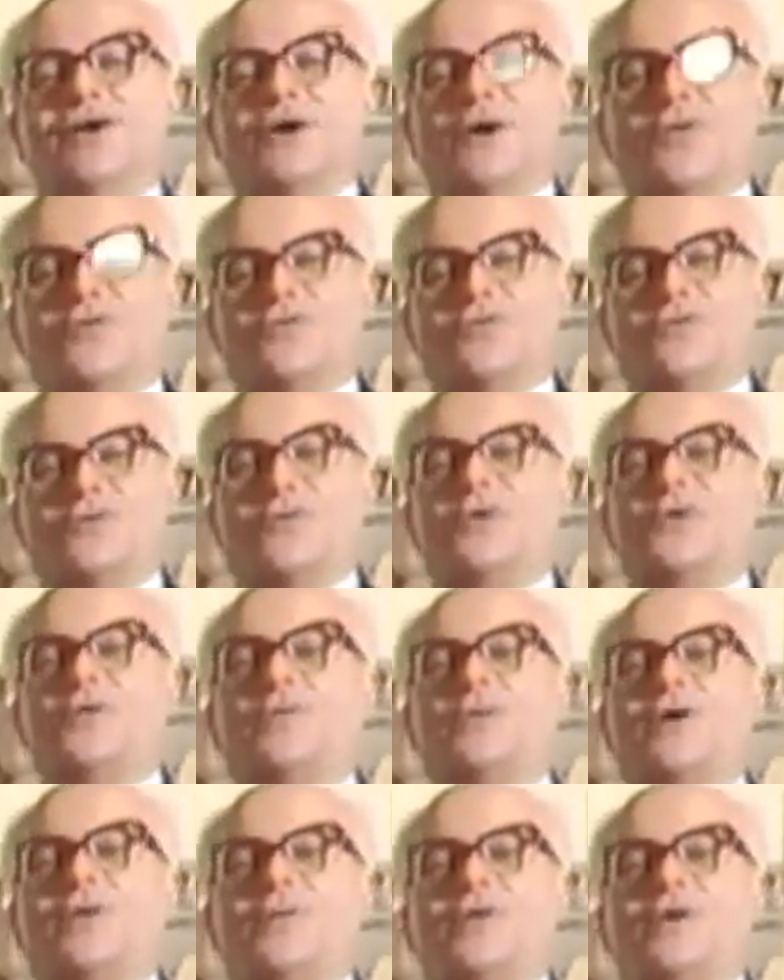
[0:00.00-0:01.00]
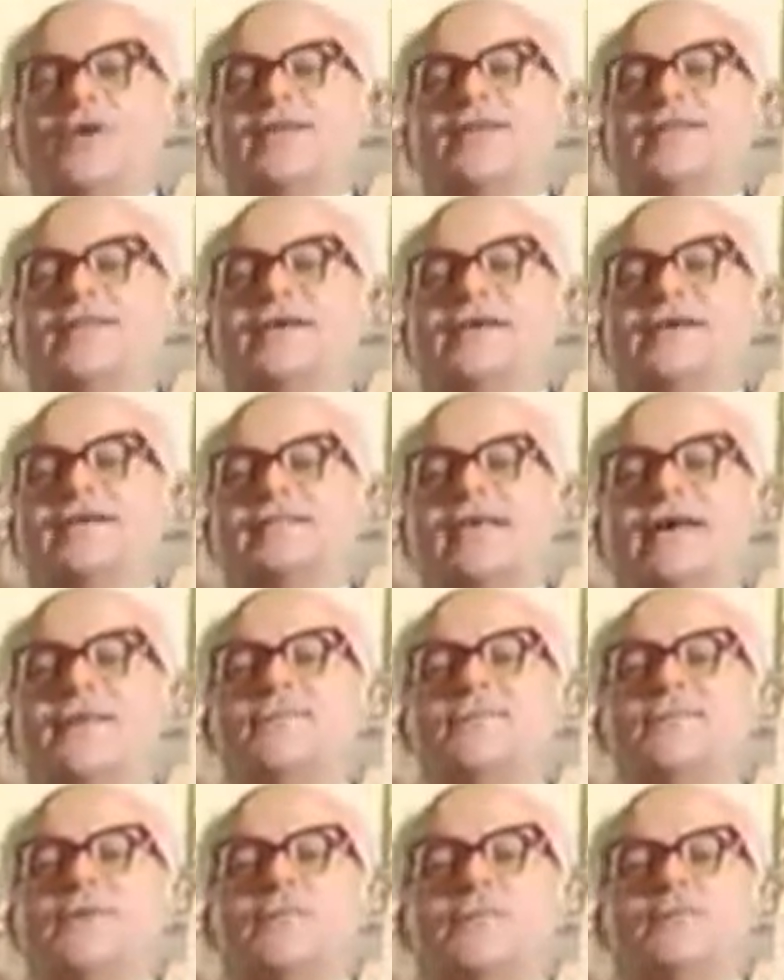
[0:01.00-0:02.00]
con formule politiche
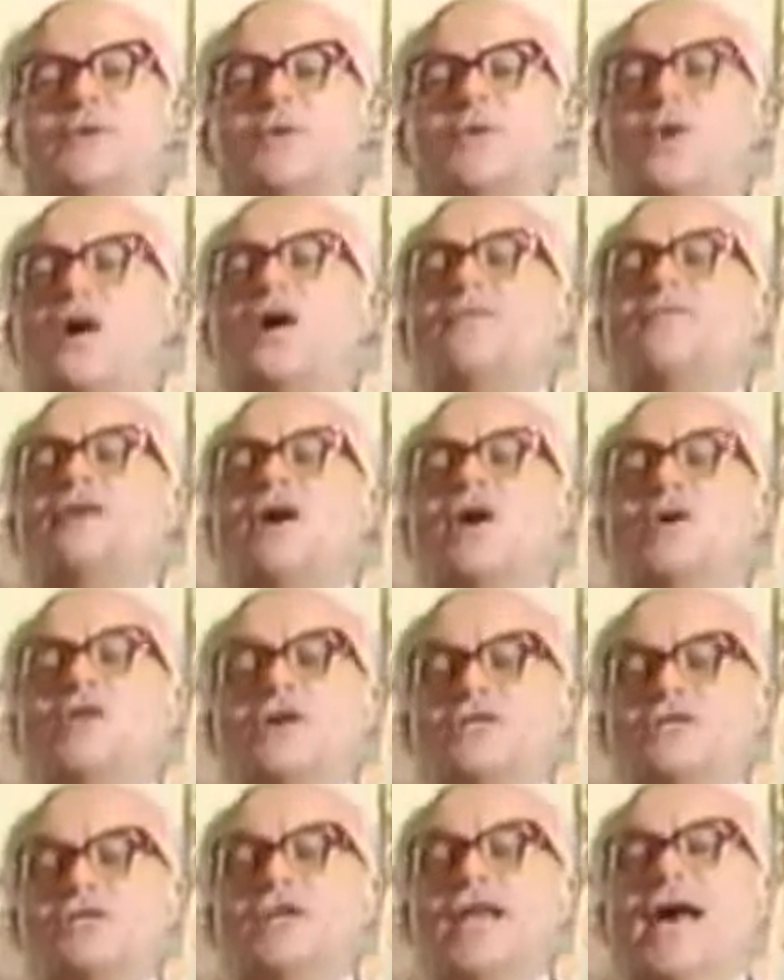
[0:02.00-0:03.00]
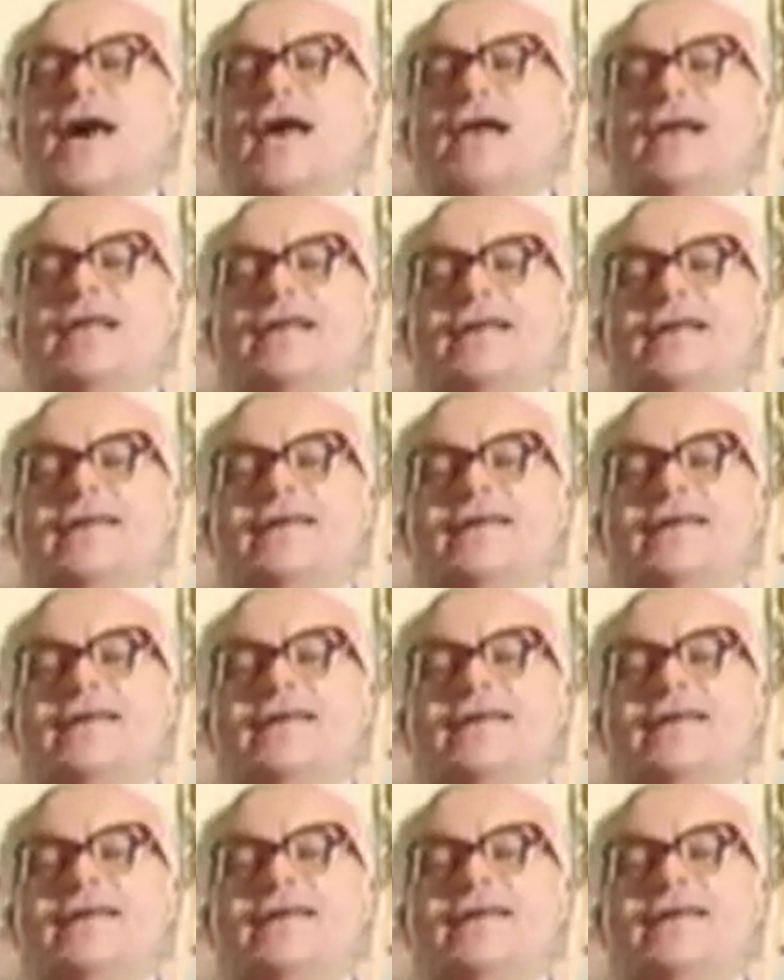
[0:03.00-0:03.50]
sempre più nuove e originali.